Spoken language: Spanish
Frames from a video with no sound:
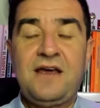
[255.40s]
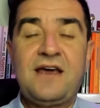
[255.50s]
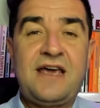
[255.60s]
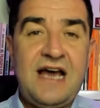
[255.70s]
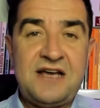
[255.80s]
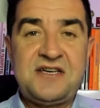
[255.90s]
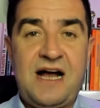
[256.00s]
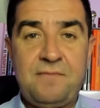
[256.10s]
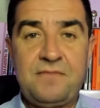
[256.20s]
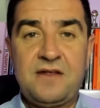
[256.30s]
que
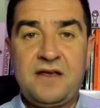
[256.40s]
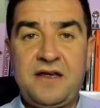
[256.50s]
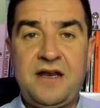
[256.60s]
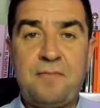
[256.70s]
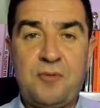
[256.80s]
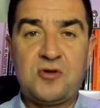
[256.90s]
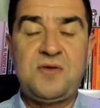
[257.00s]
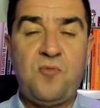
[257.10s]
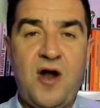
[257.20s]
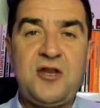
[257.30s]
haya en el
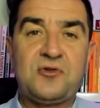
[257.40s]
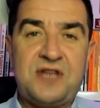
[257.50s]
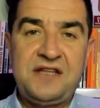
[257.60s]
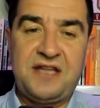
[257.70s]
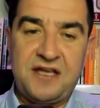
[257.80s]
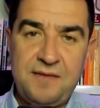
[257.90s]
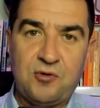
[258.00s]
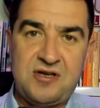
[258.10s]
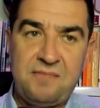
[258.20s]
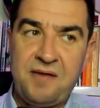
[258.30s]
próximo año 30
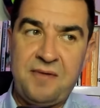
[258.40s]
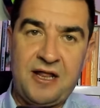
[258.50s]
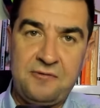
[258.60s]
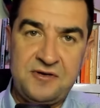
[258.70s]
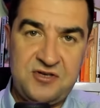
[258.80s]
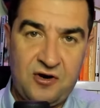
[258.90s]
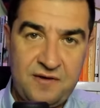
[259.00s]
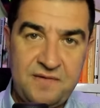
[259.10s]
equipos en primera división.